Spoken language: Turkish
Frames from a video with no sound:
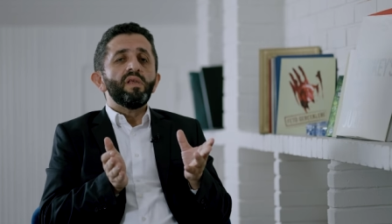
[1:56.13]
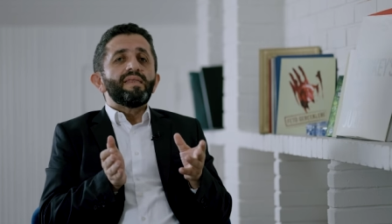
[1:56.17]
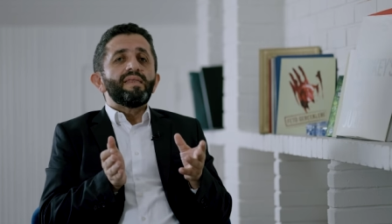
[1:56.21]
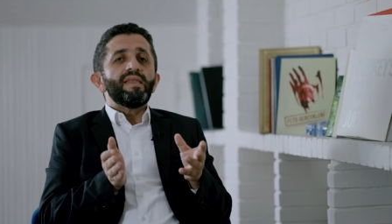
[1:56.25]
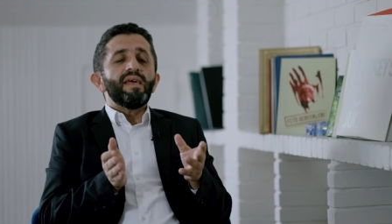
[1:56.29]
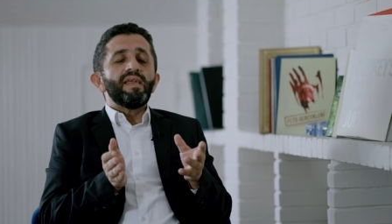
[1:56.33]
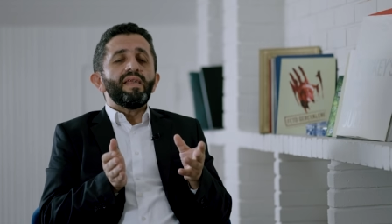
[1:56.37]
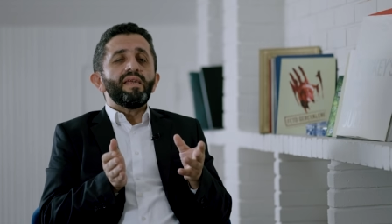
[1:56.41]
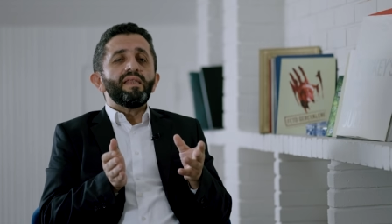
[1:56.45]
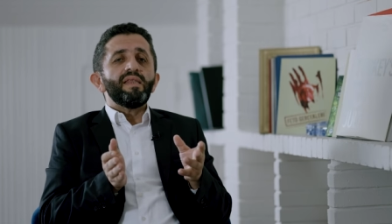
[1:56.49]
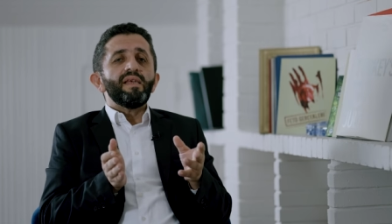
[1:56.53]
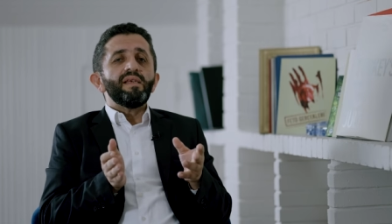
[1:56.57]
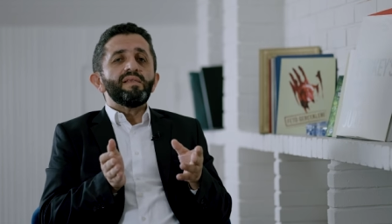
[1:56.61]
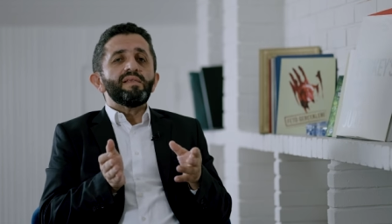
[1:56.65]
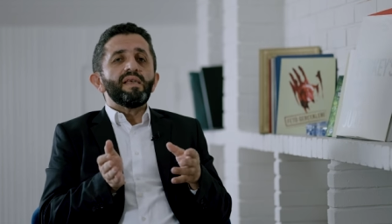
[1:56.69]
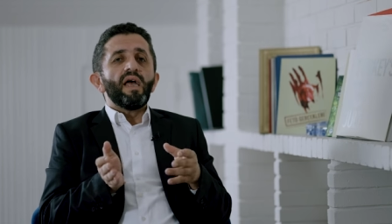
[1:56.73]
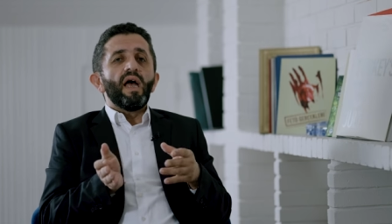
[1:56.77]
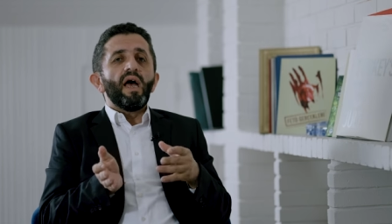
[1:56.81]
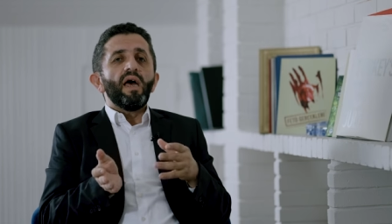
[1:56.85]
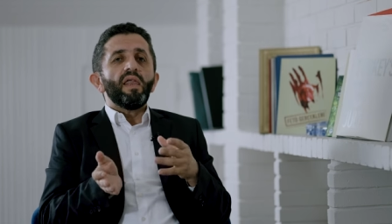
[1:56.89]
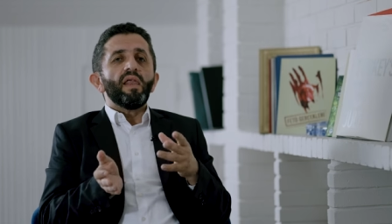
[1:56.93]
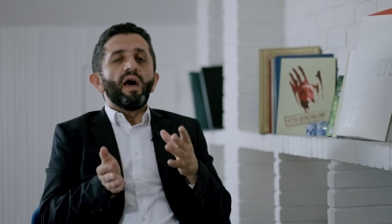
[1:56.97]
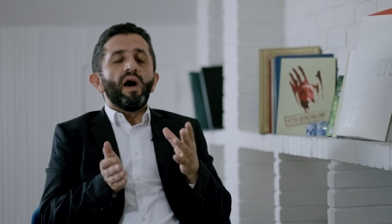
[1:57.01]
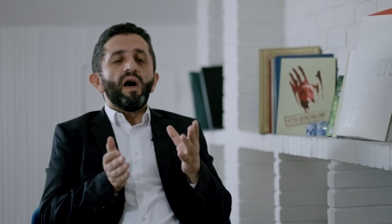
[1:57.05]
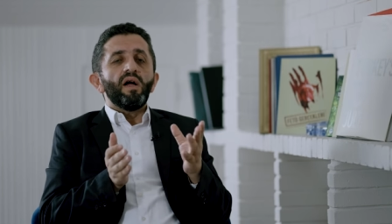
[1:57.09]
neredeyse
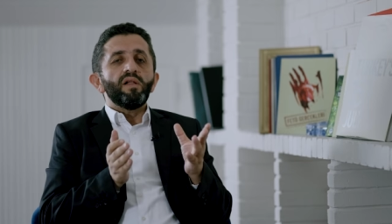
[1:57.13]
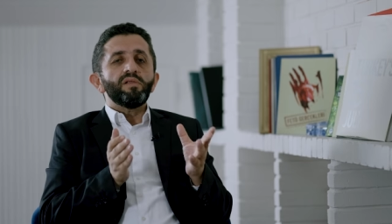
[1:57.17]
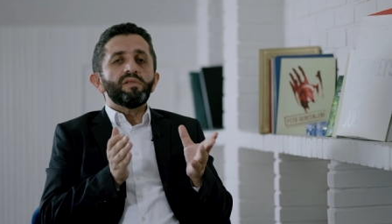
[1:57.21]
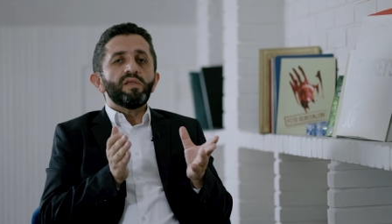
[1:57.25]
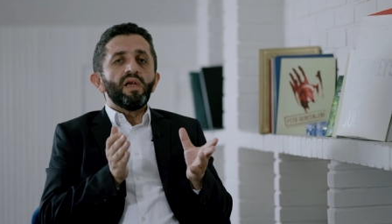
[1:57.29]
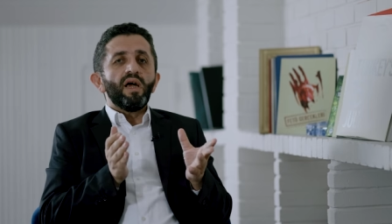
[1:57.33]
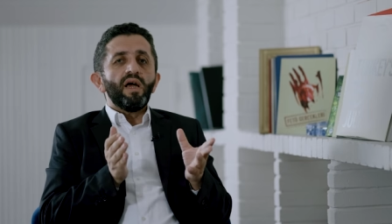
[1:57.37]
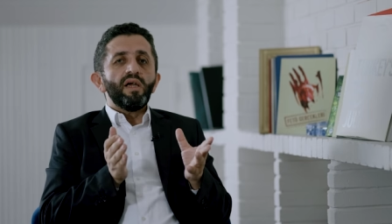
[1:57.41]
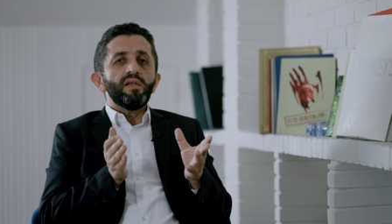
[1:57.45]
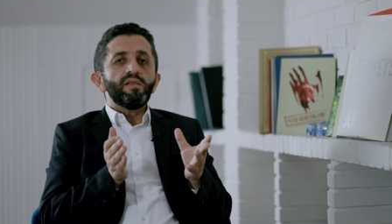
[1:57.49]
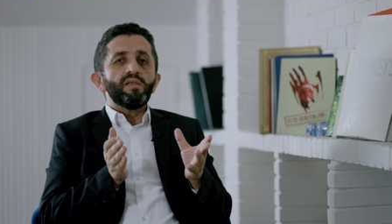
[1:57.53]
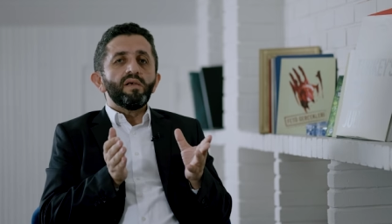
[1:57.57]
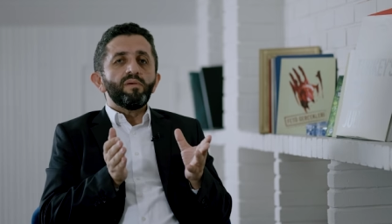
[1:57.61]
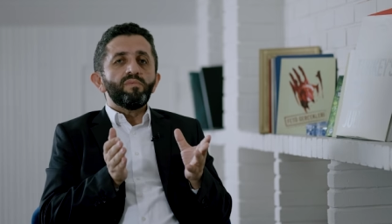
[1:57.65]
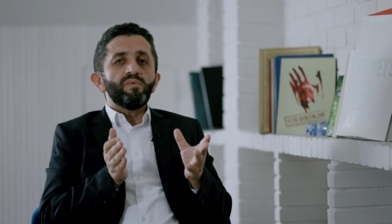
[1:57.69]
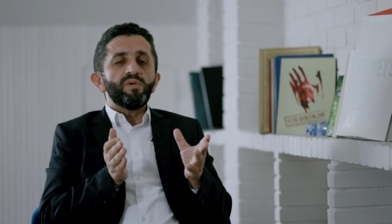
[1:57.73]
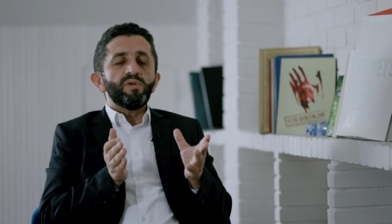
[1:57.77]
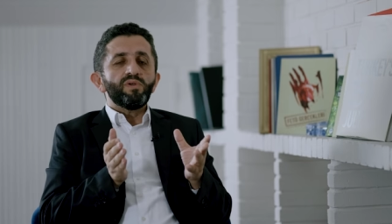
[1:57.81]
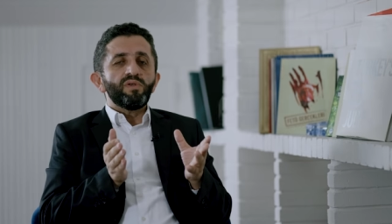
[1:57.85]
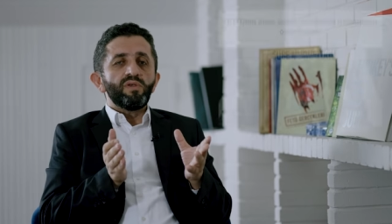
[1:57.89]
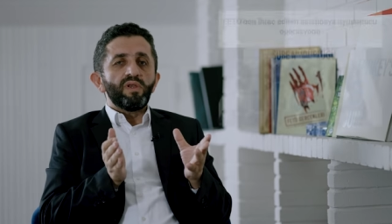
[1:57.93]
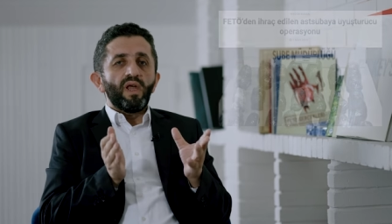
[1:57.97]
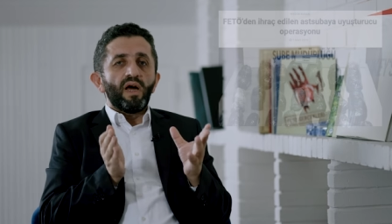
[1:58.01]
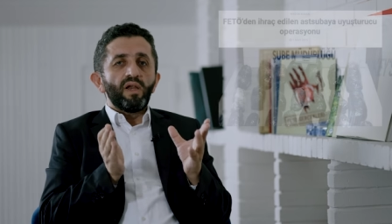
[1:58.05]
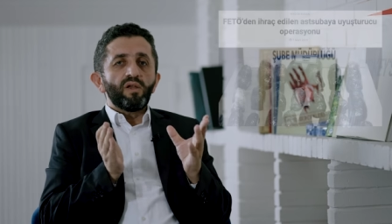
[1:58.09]
her 6 ayda
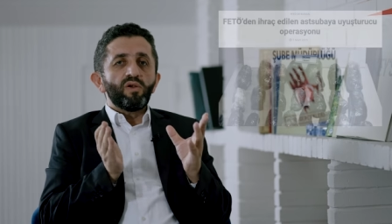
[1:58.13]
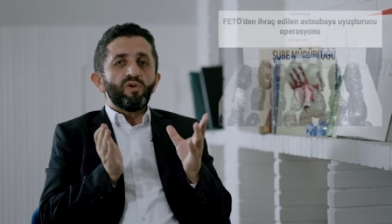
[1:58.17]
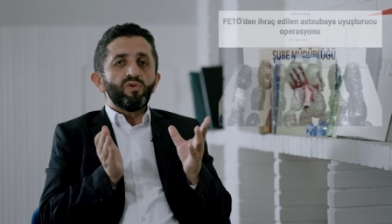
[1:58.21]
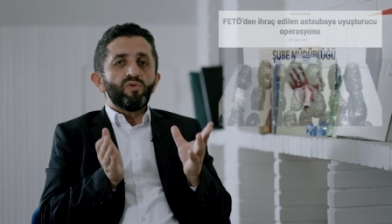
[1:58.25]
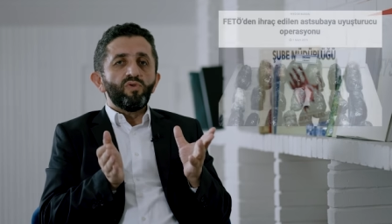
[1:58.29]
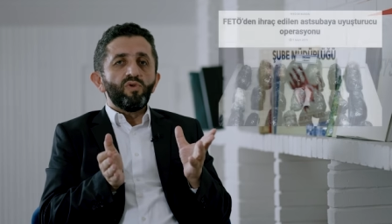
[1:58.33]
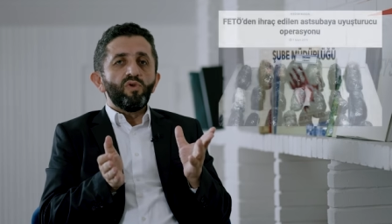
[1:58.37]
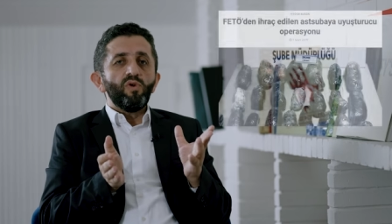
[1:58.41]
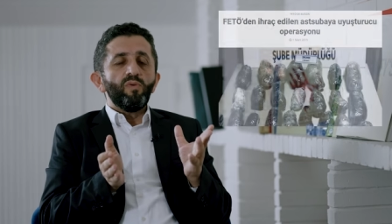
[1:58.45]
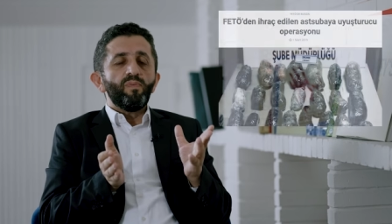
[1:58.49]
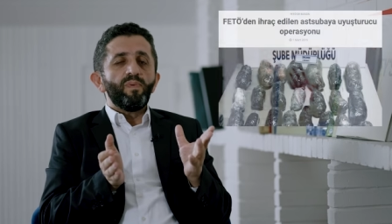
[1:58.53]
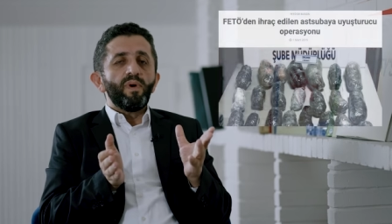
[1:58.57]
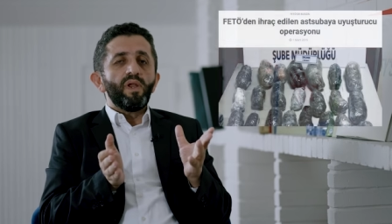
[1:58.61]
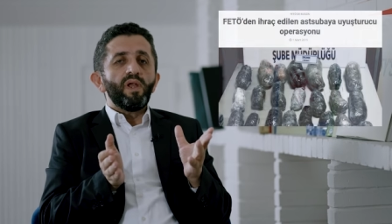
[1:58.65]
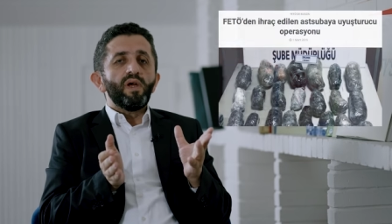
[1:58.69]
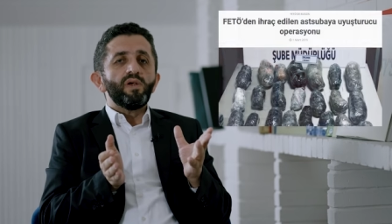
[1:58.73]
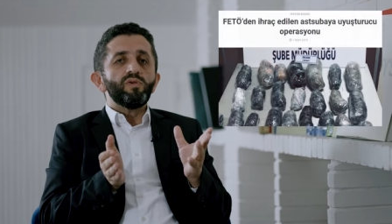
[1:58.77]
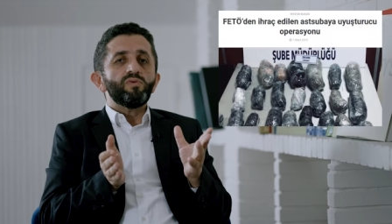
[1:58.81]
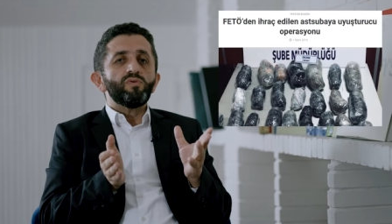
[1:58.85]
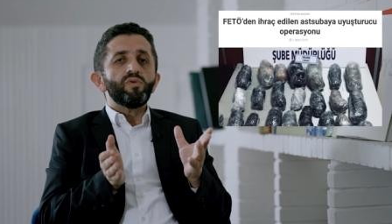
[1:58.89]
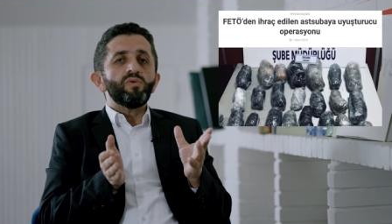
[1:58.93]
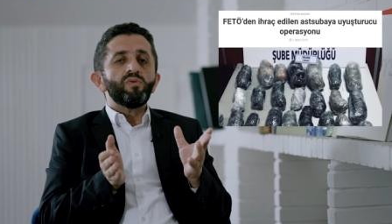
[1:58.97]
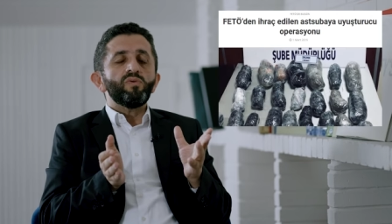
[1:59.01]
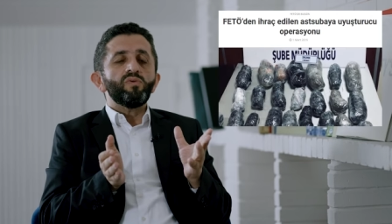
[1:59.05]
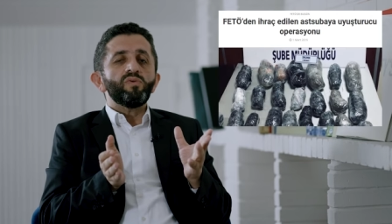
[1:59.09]
bir narkotik
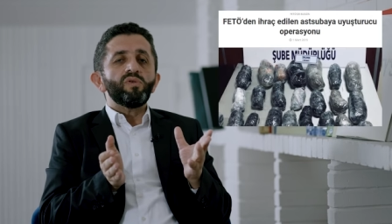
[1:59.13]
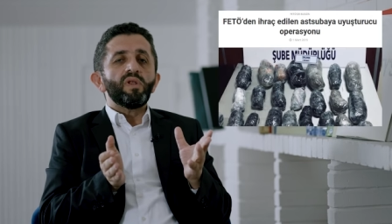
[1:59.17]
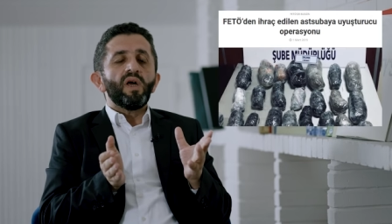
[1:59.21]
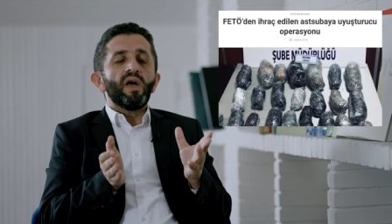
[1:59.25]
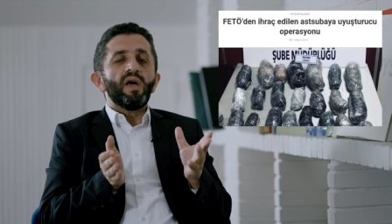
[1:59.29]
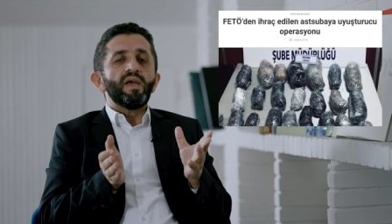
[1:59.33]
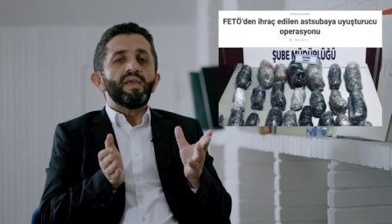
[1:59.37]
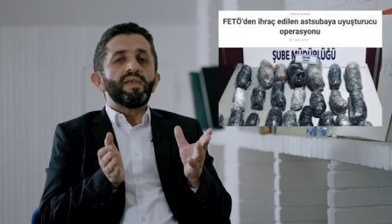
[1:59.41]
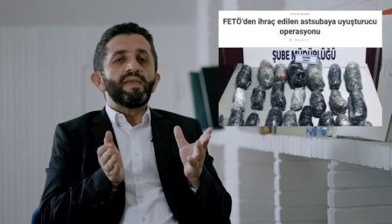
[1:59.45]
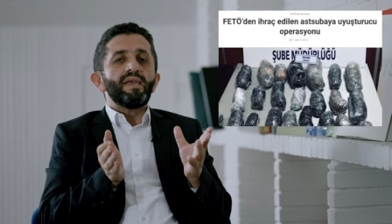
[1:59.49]
operasyonunda